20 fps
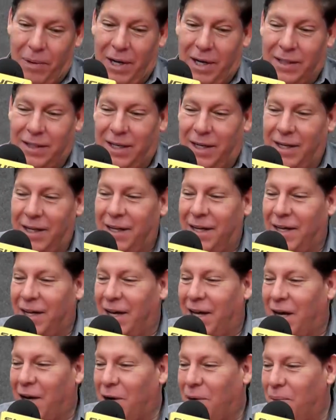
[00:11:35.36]
Mire,
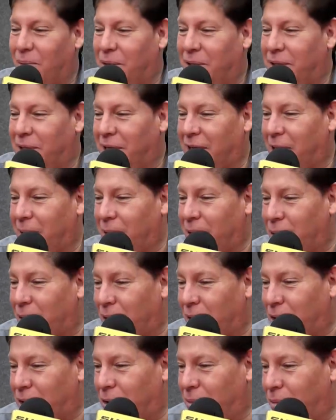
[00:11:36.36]
Salinas es algo muy cerca a mi
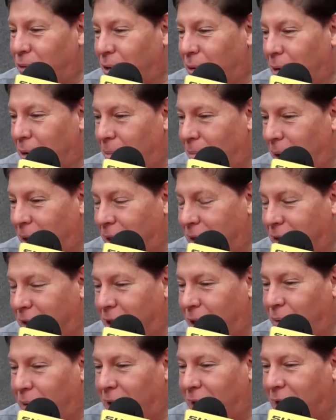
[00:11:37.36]
corazón porque mis padres
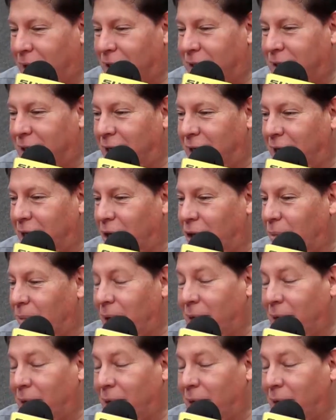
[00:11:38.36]
tienen una casa ahí,